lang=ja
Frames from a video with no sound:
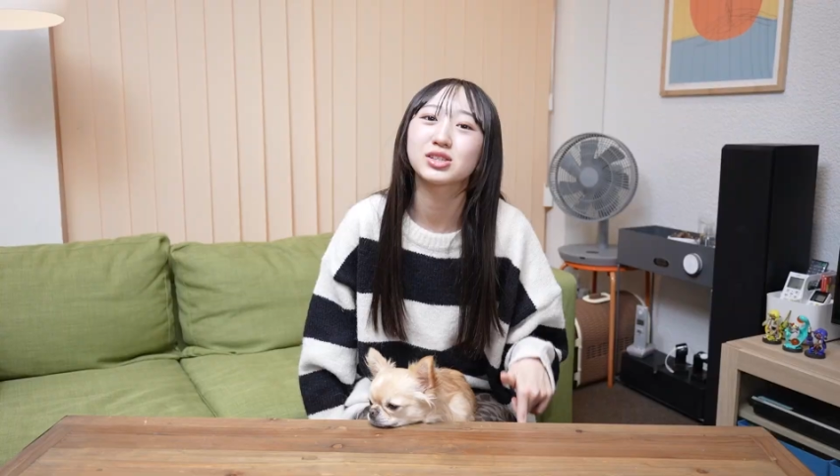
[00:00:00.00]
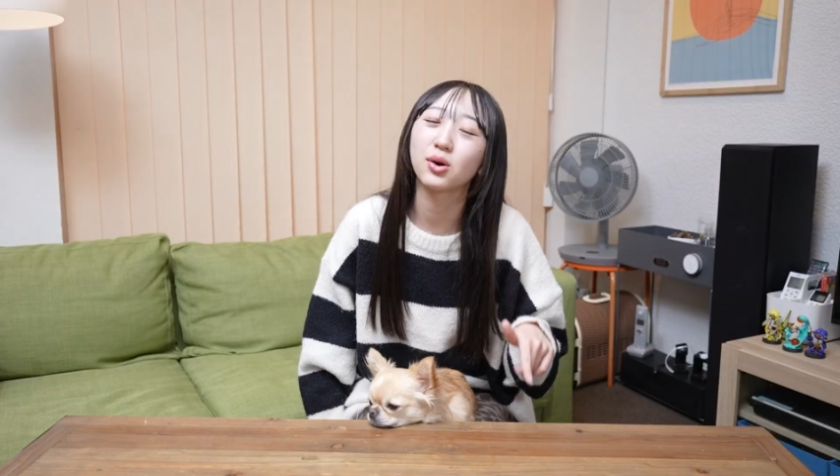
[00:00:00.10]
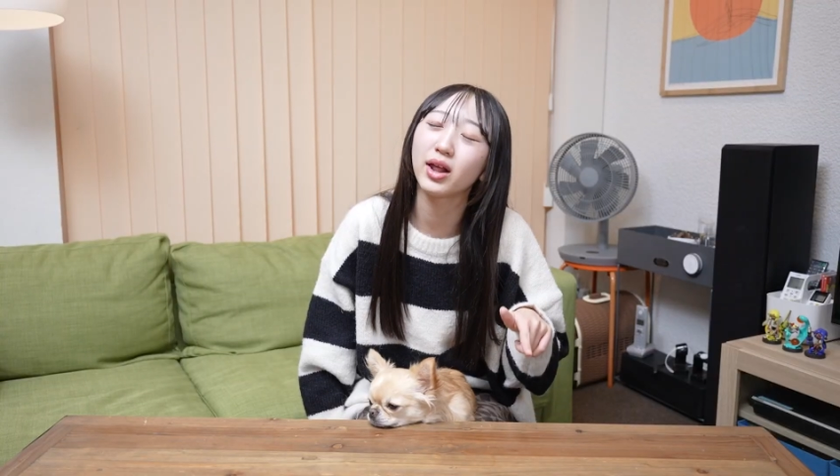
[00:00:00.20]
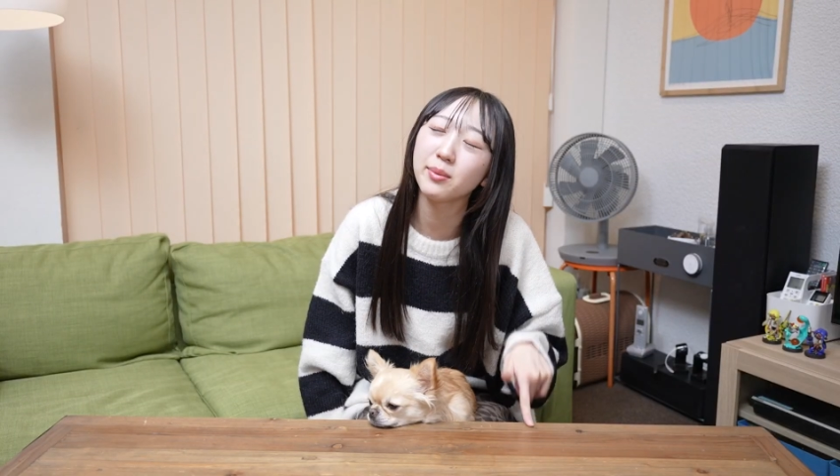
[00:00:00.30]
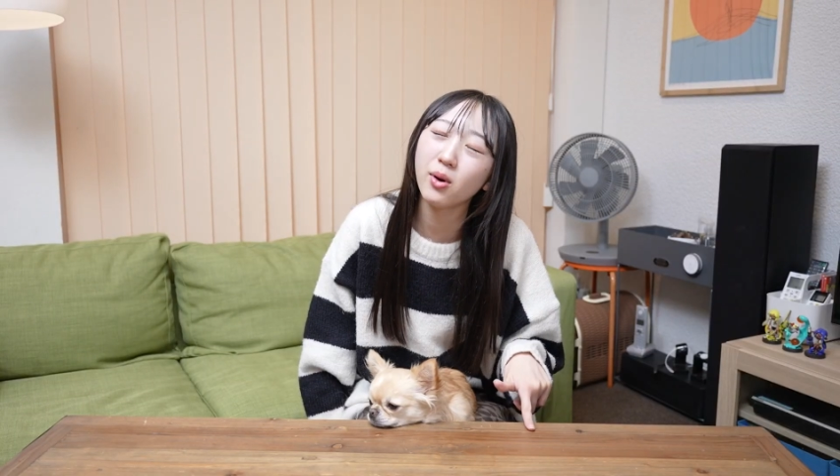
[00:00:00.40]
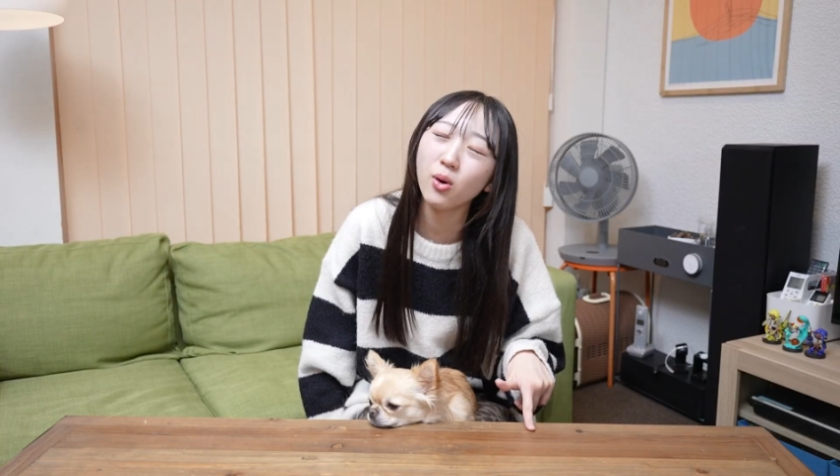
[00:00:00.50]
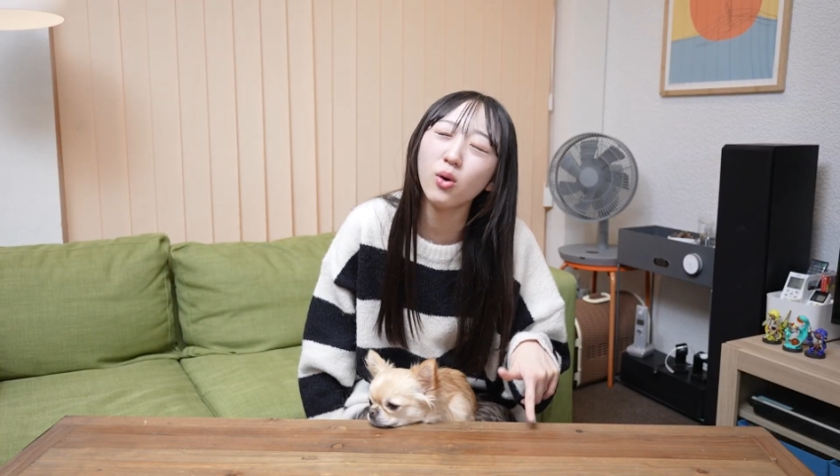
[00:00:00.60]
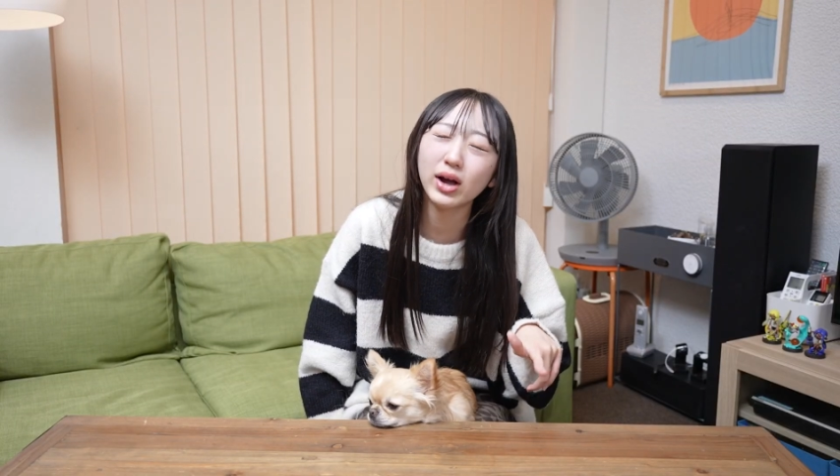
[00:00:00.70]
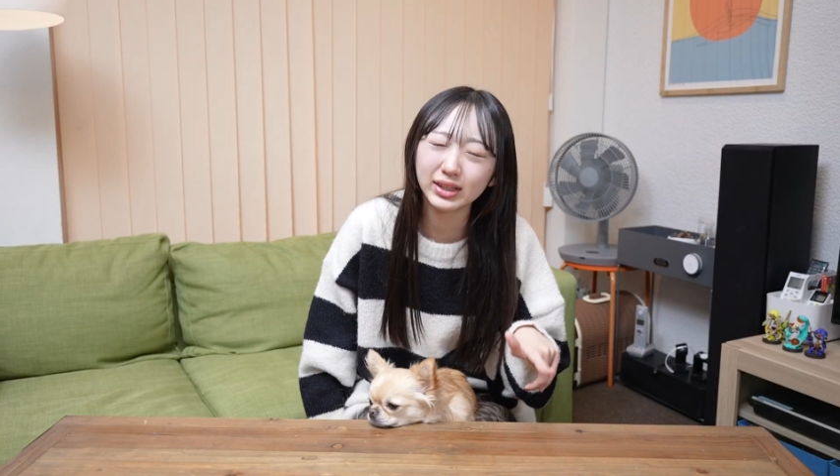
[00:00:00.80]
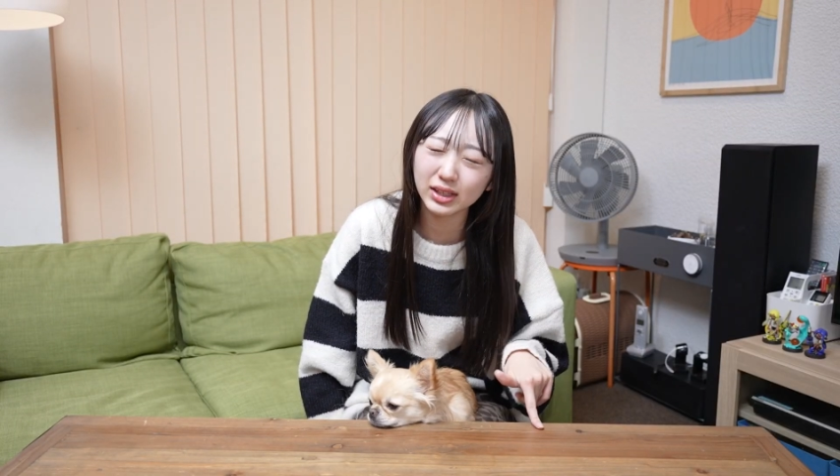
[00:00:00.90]
それも終
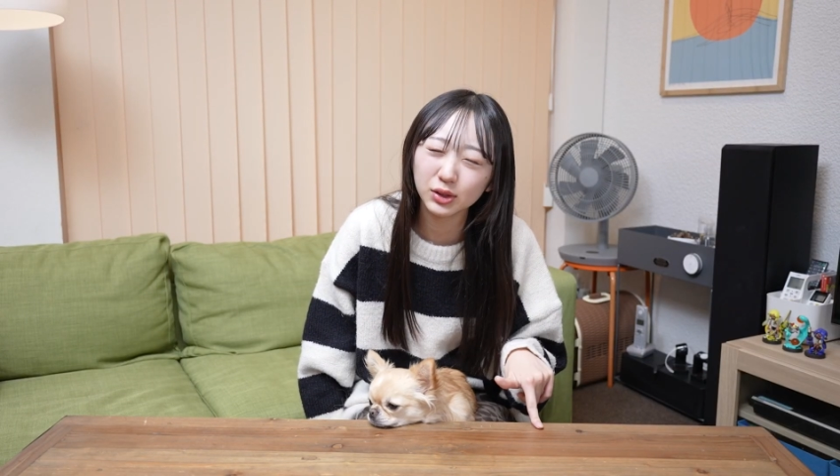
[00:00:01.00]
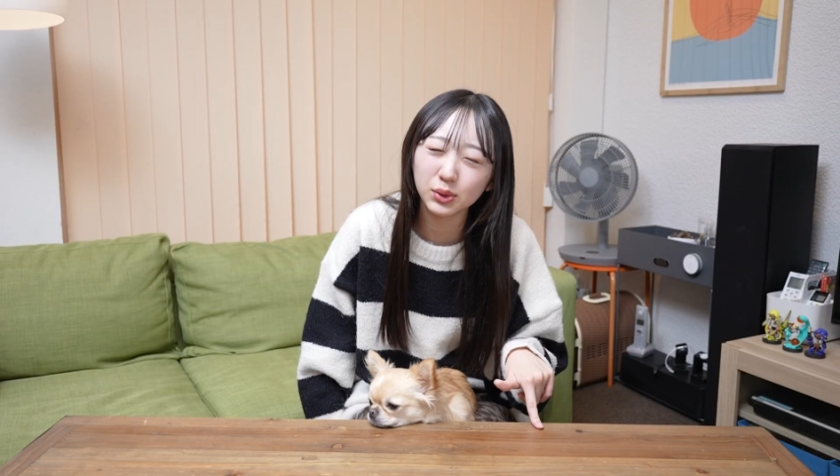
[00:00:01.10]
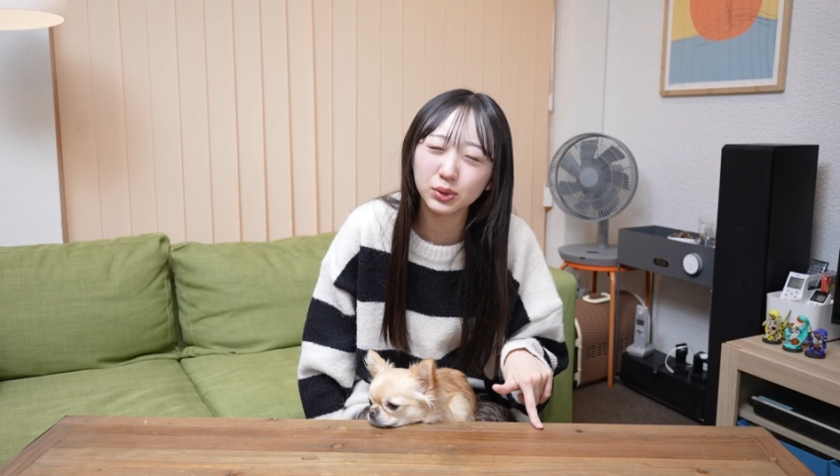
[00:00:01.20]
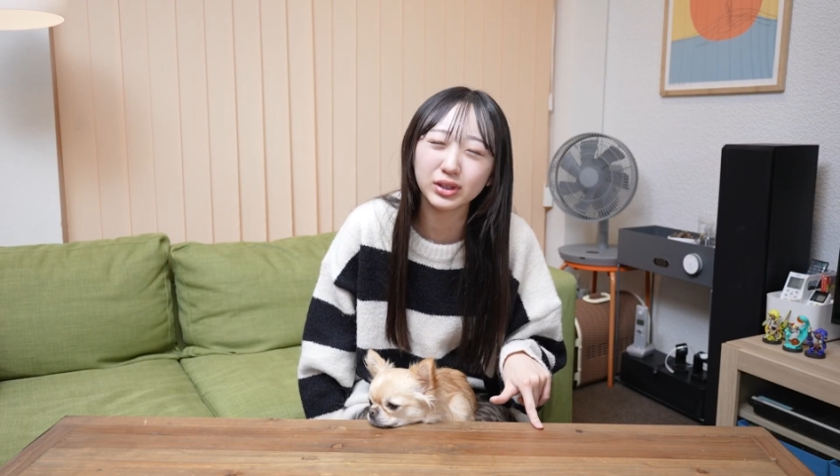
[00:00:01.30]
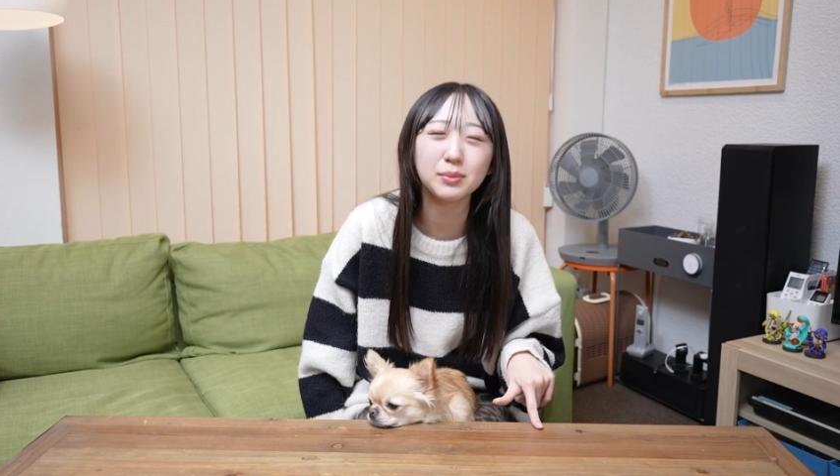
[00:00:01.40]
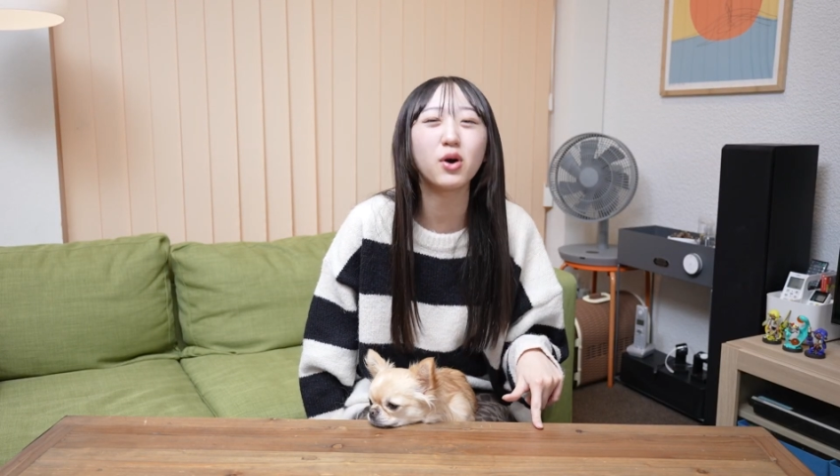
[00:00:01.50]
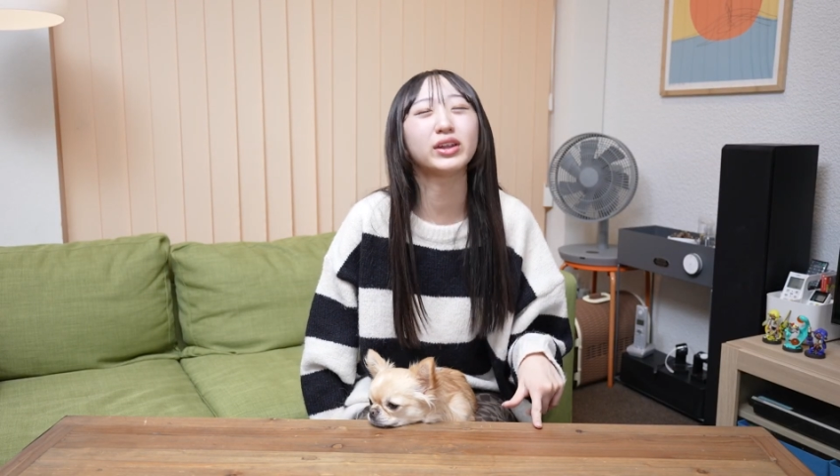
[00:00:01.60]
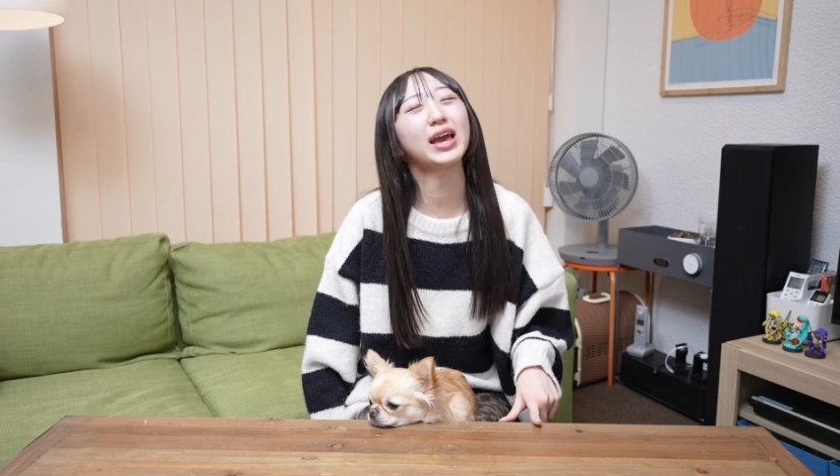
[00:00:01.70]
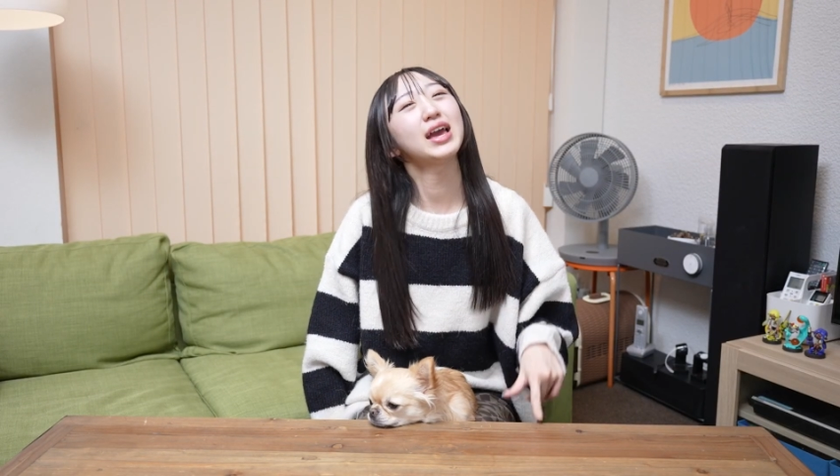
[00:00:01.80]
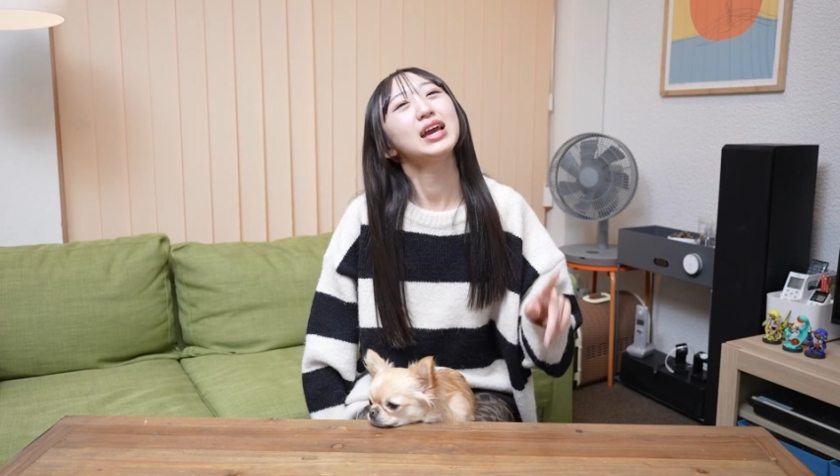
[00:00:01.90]
わったということでもう
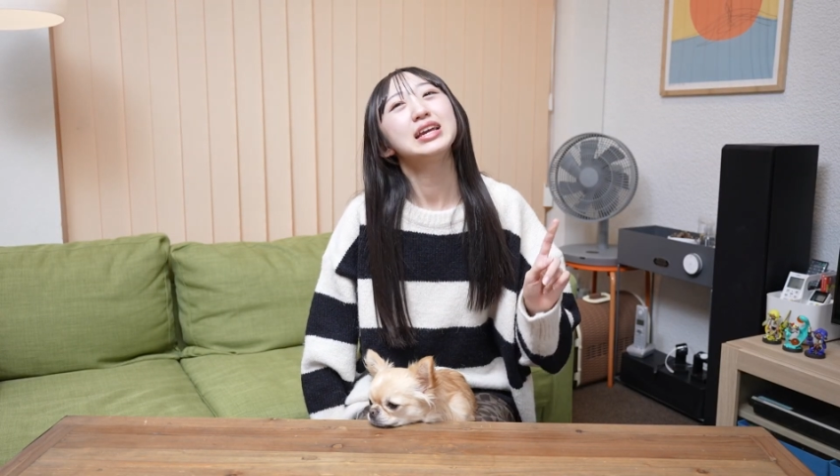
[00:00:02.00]
ね